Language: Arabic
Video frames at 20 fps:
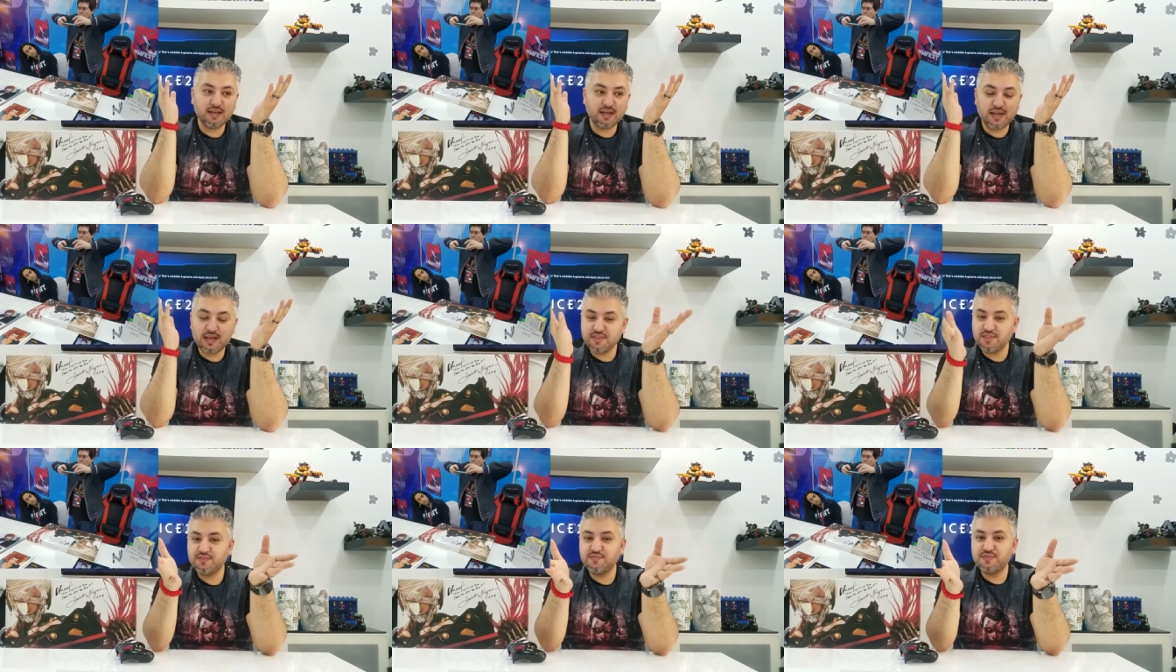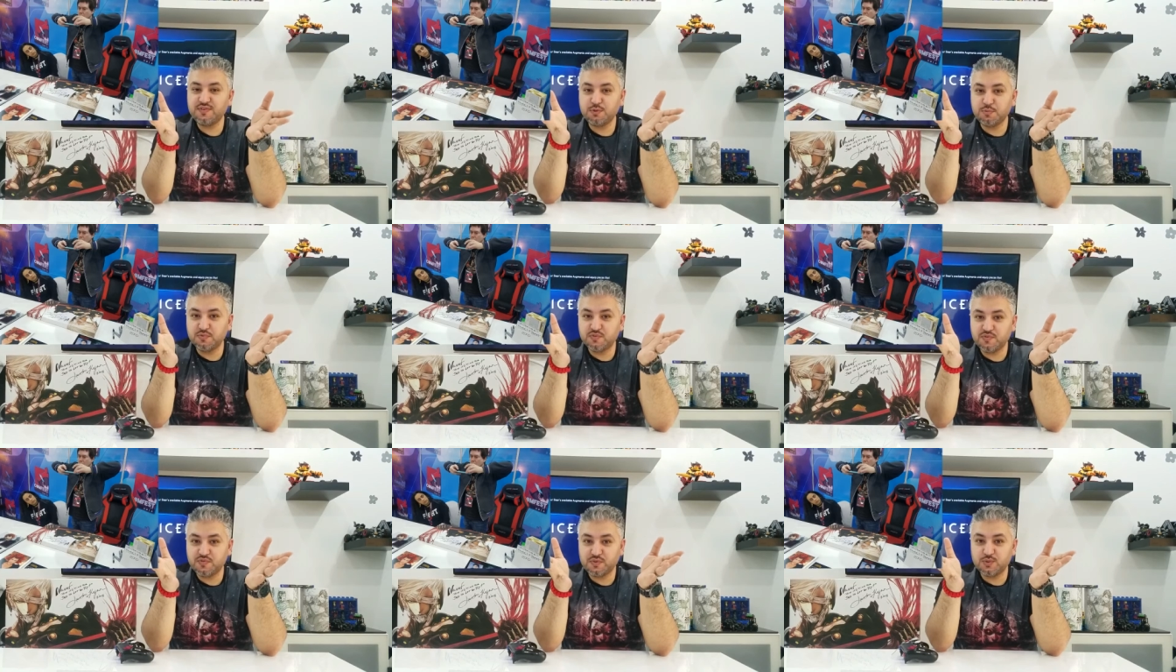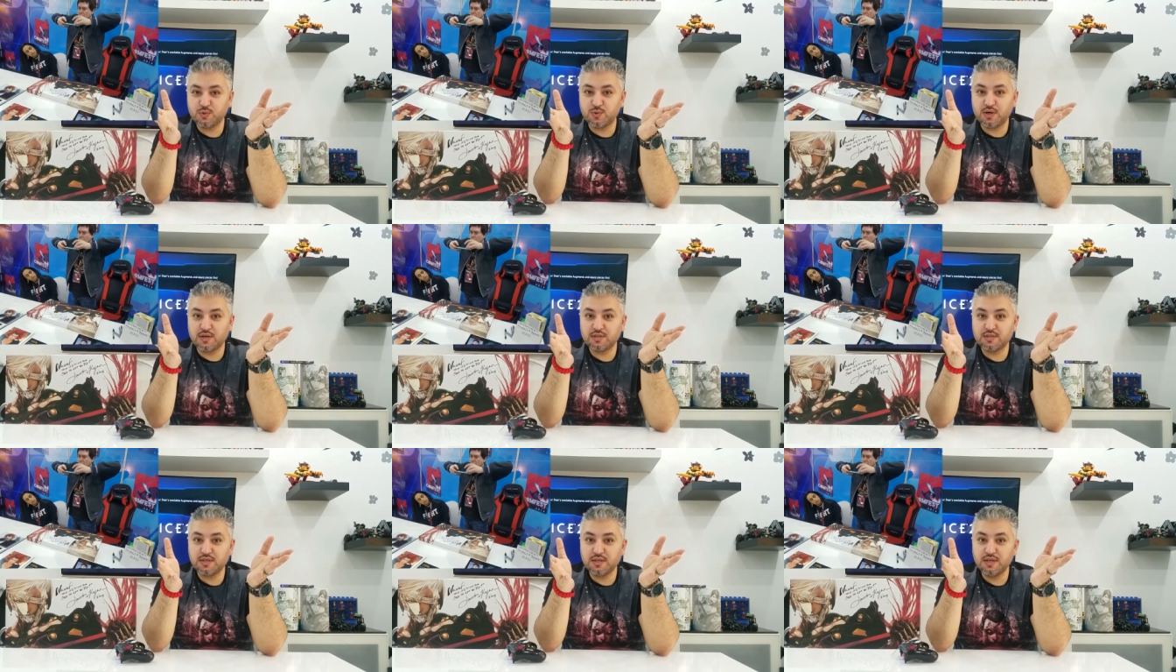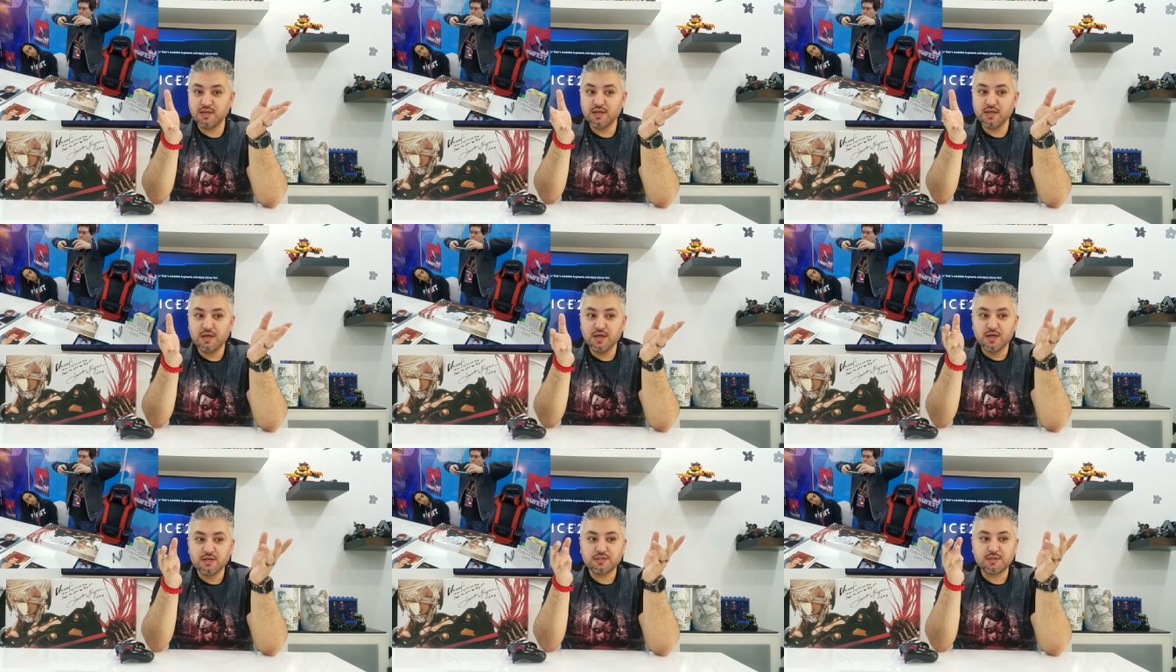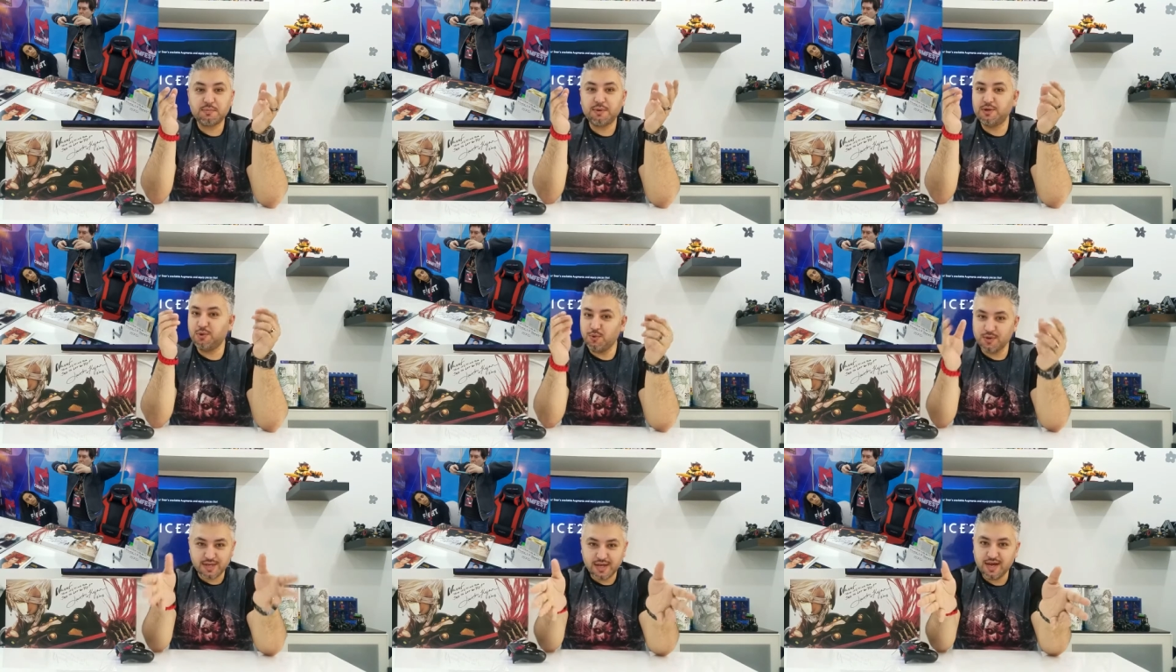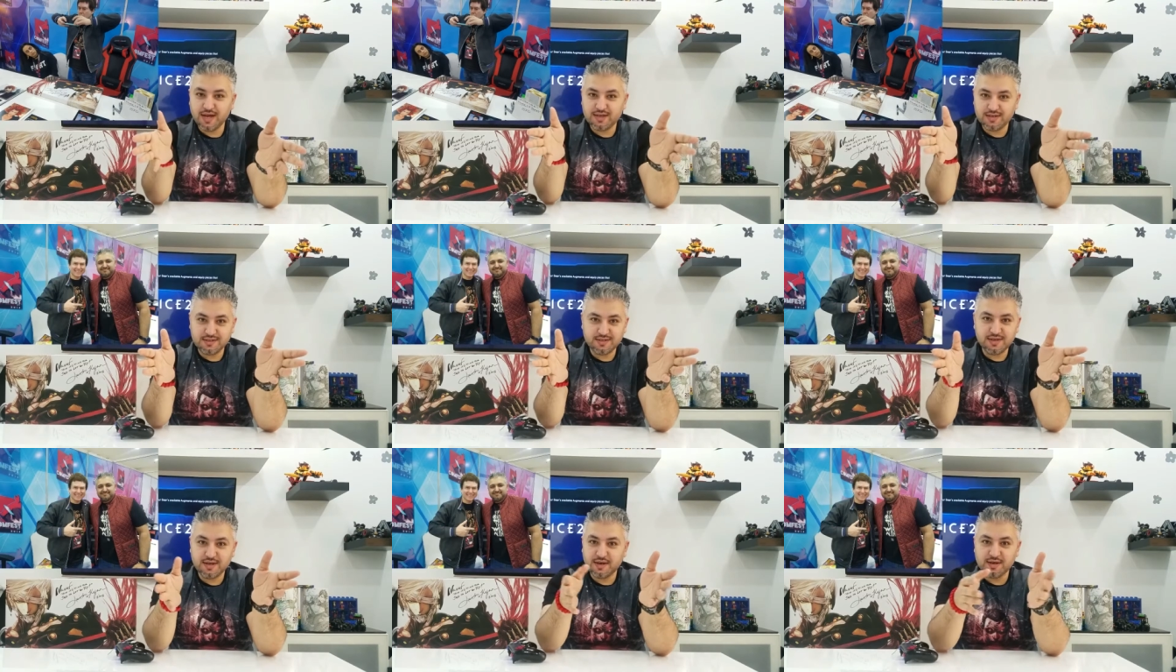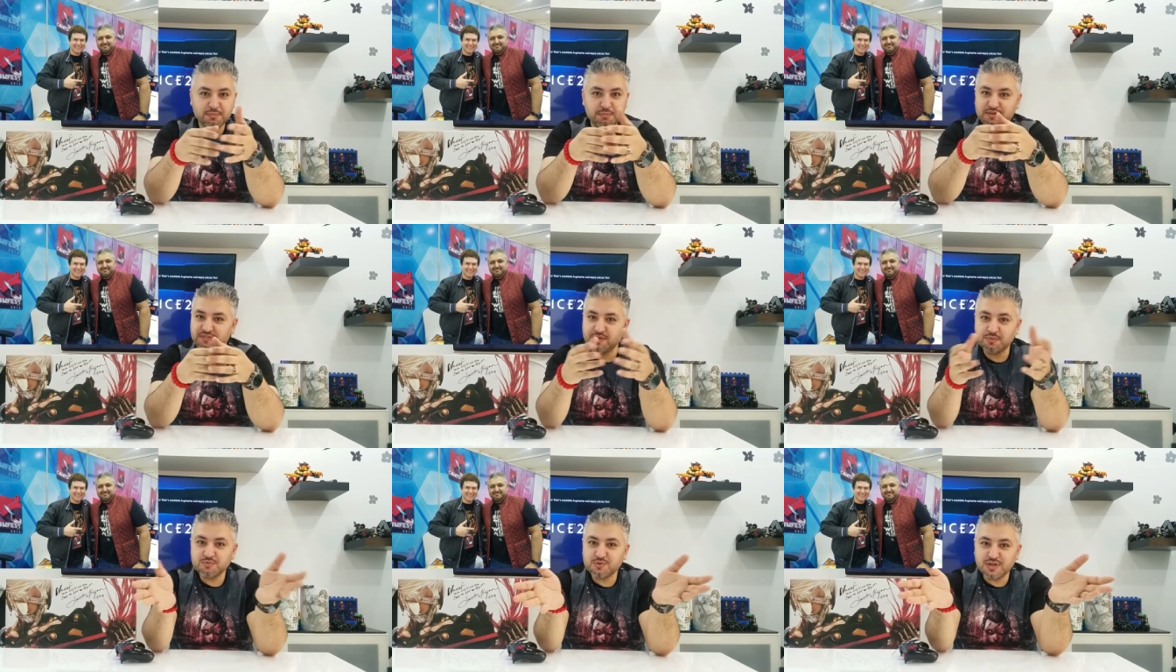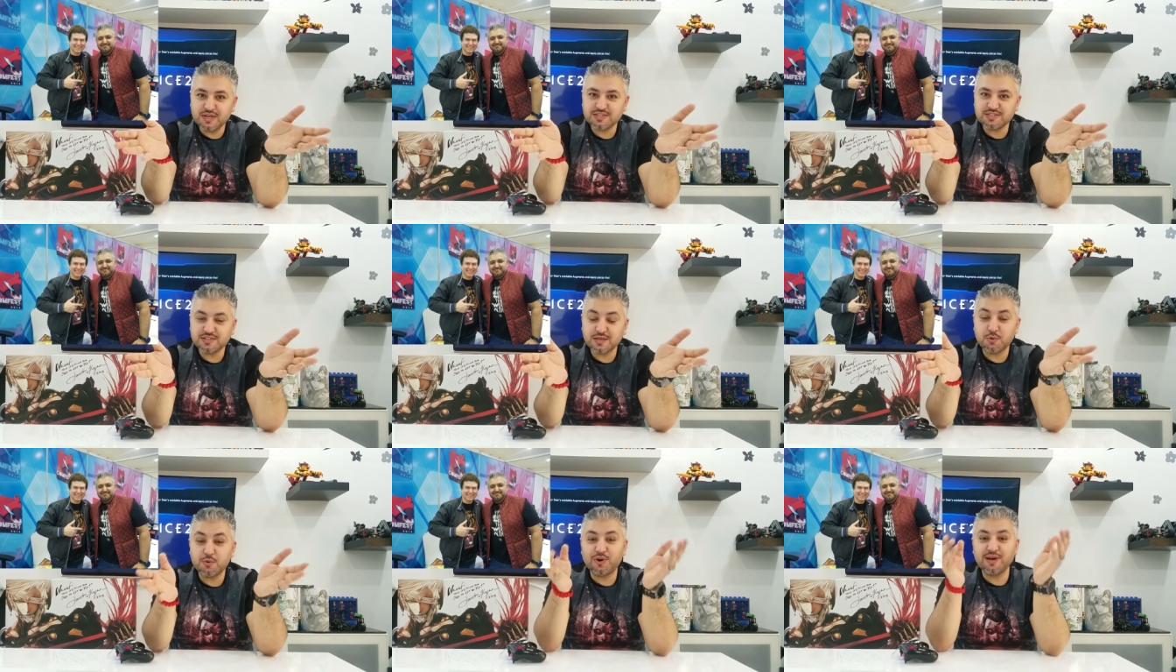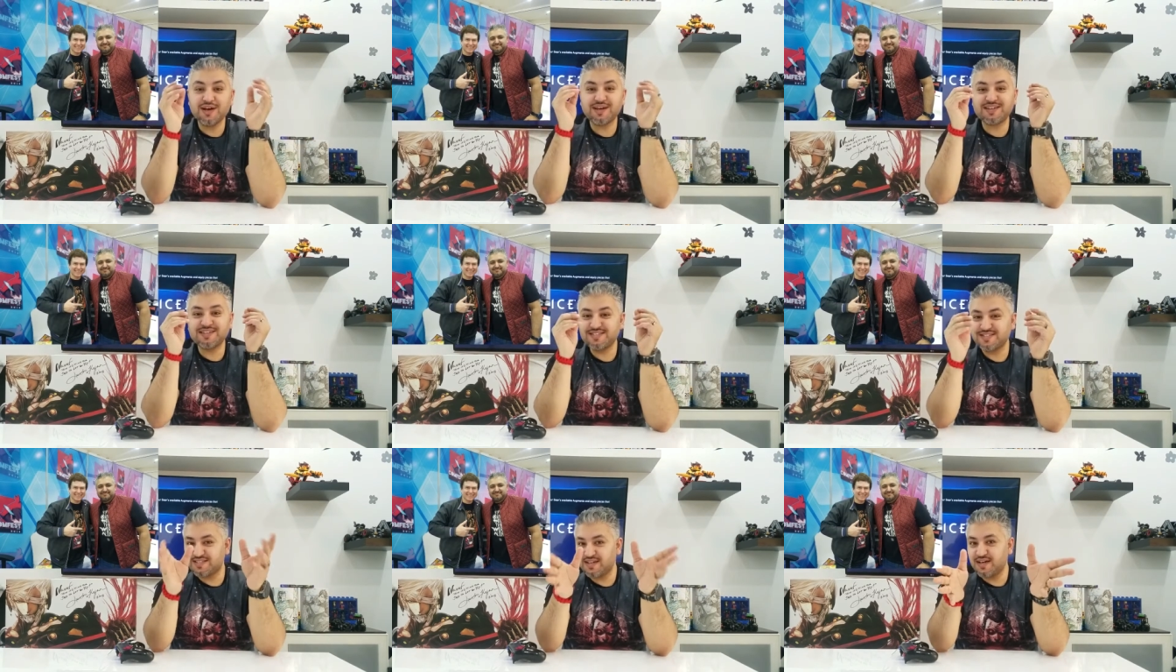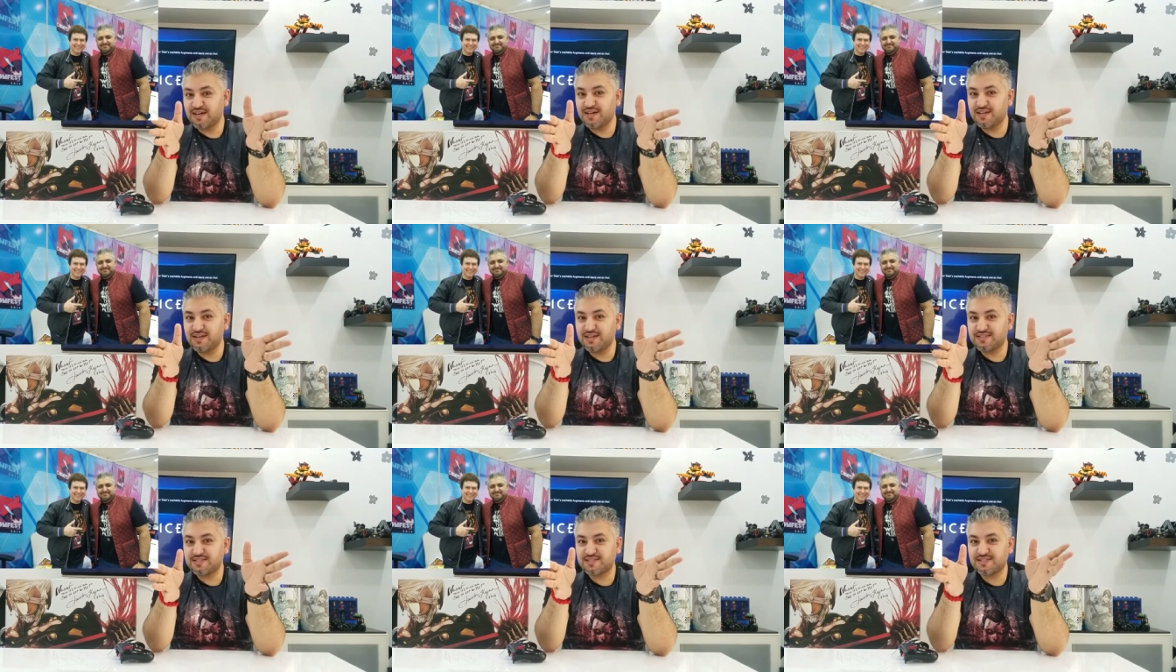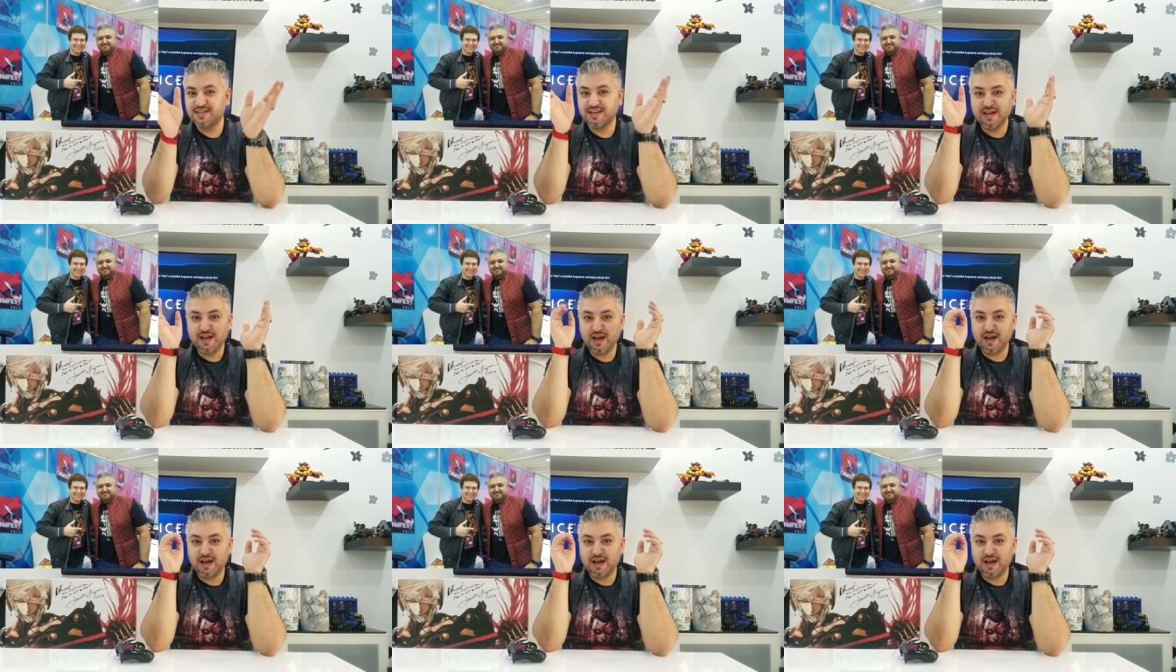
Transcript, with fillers: كذا فيديو من فيديوهاتي طبعا هو قال ان انا ما فهمت ولا شيء ولكن استانست